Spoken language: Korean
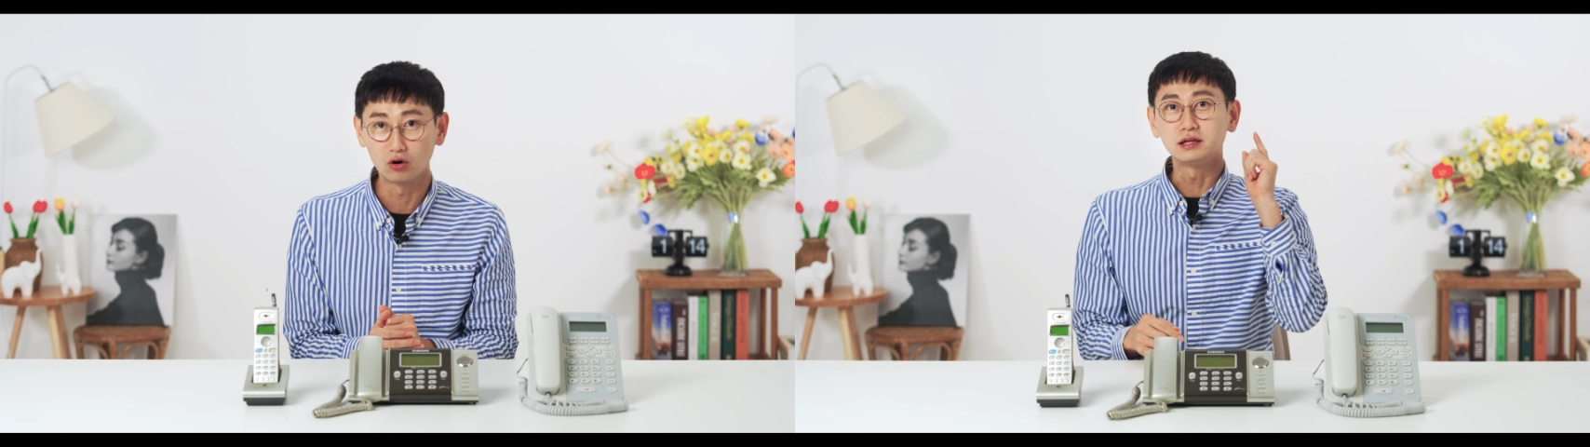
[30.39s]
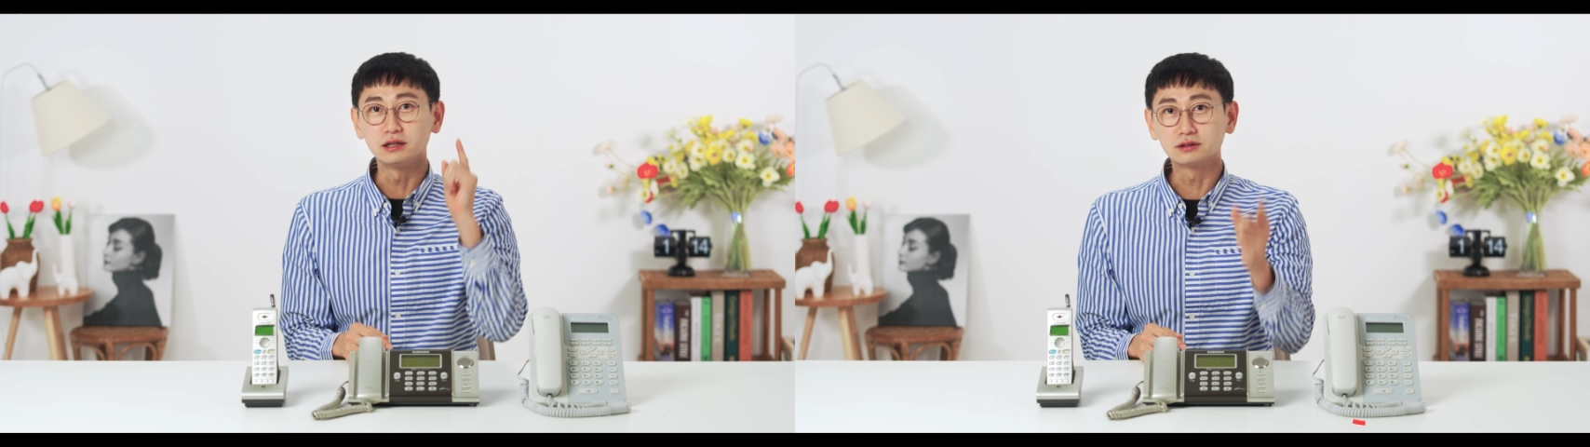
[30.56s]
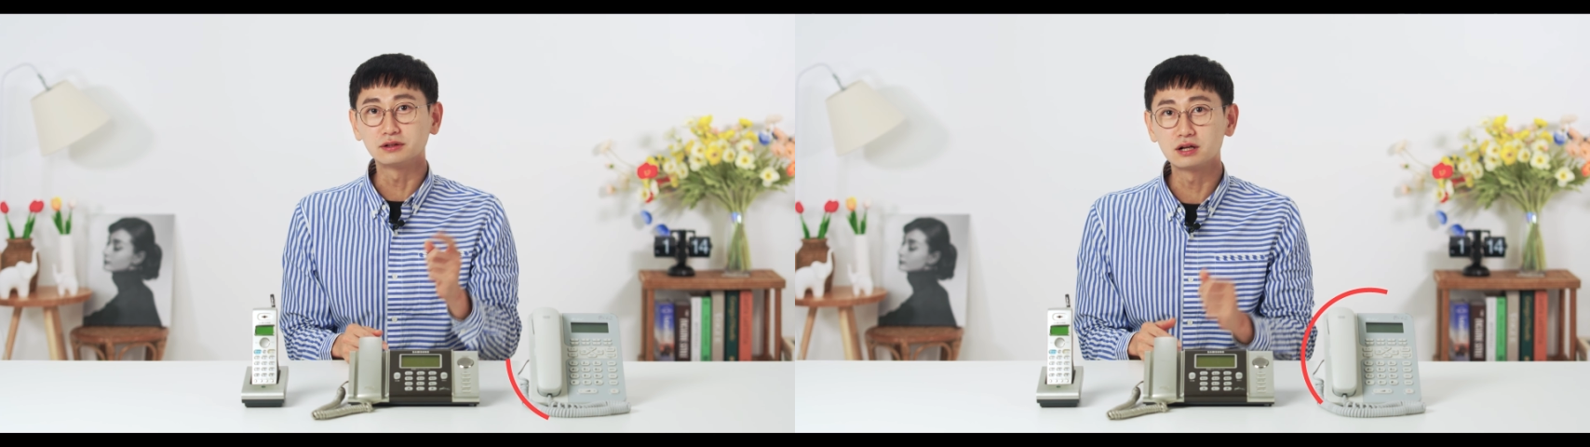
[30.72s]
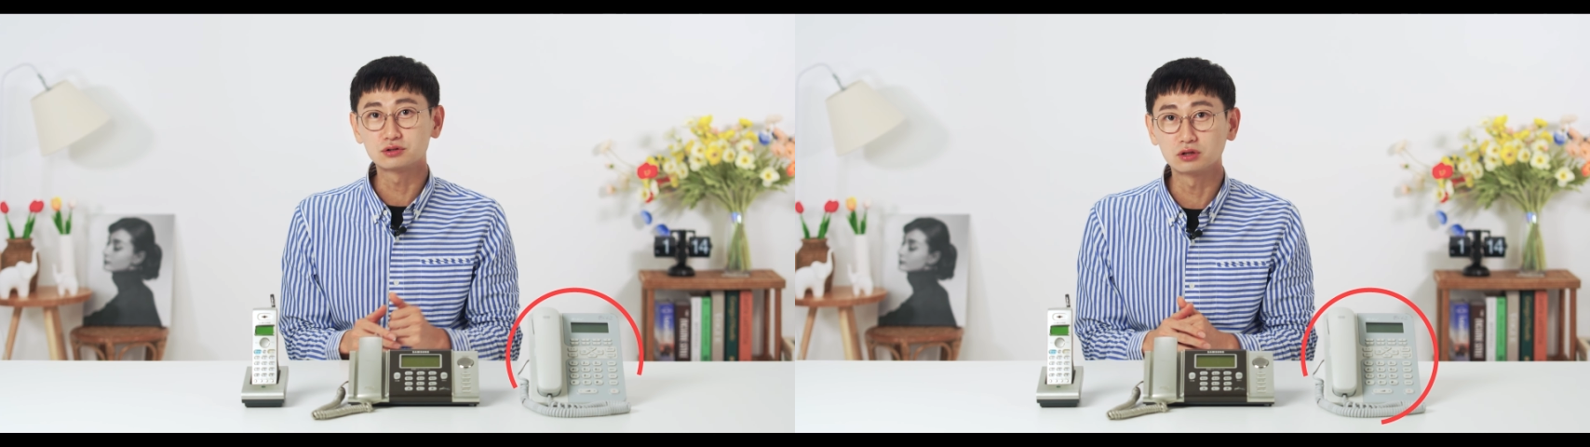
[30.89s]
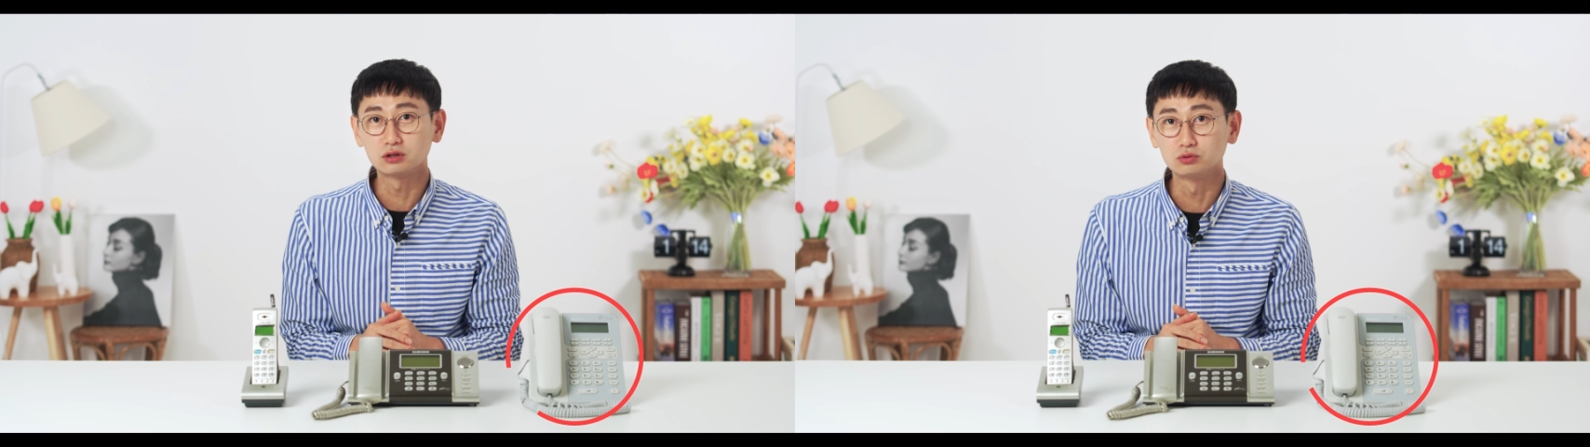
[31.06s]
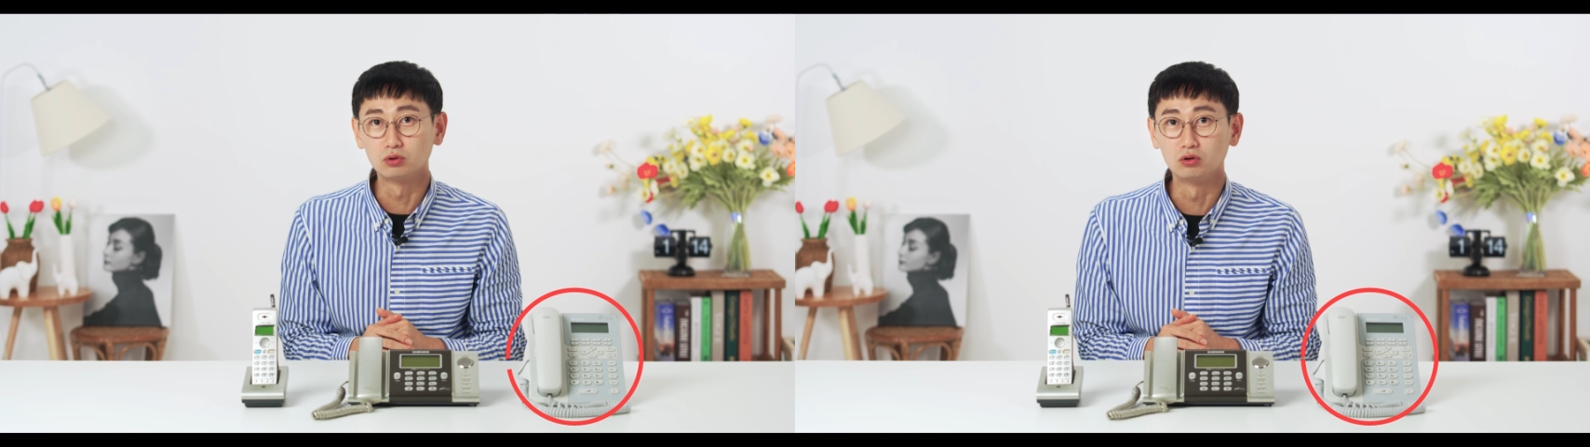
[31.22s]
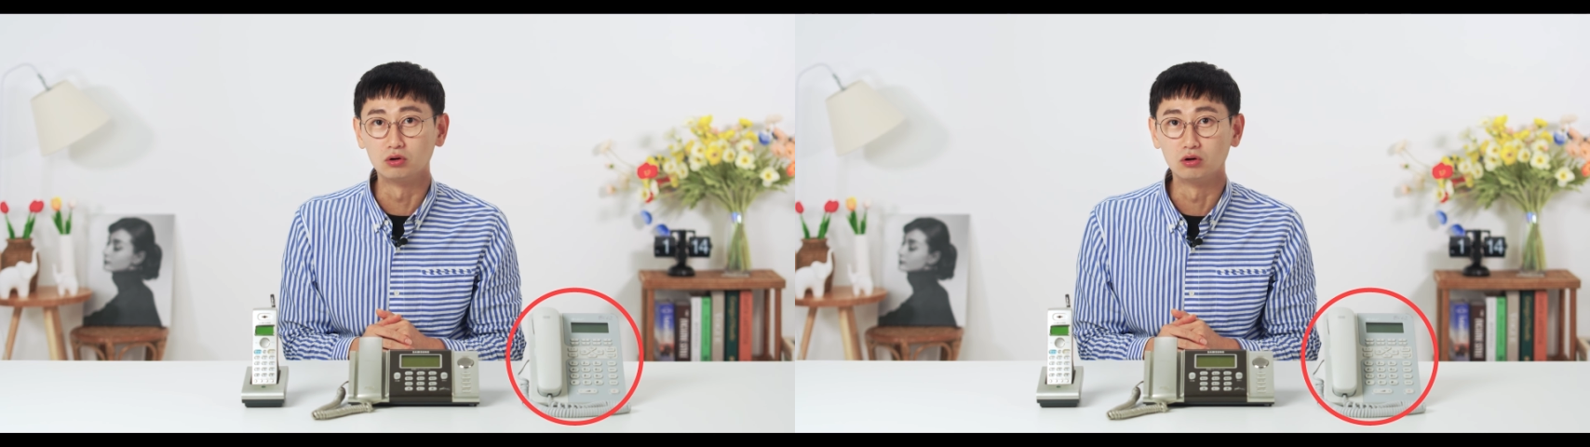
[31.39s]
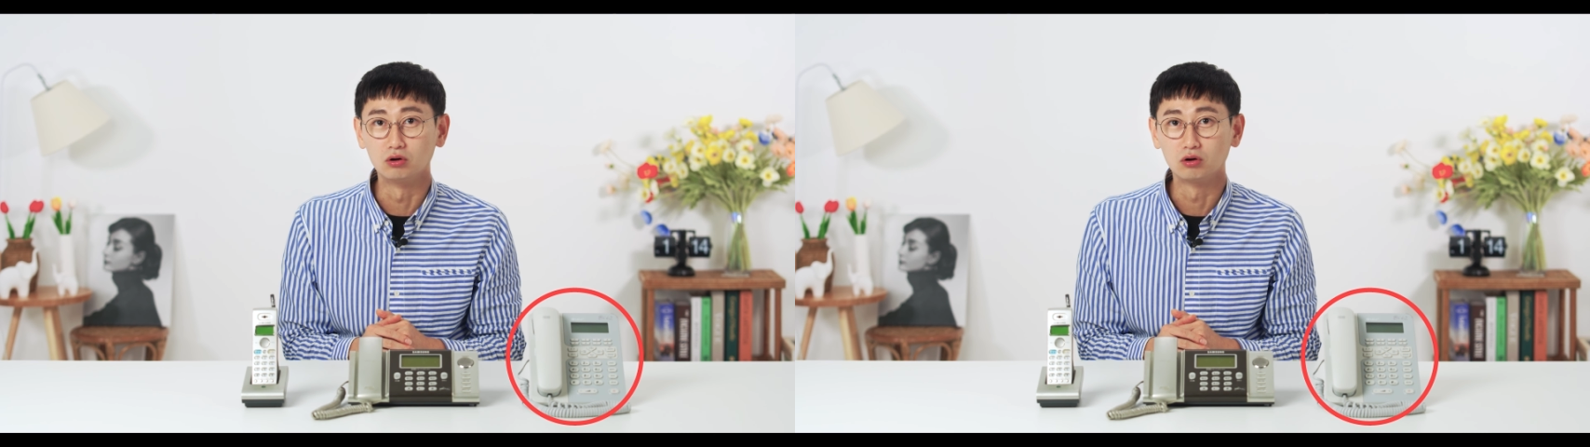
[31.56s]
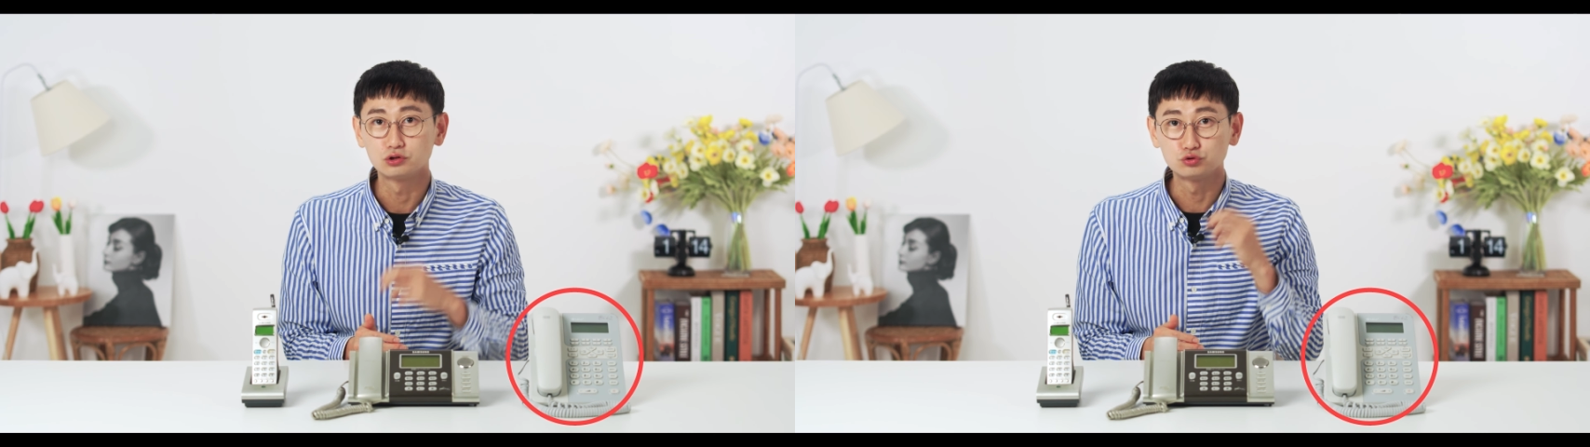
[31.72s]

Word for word: 인터넷 전화도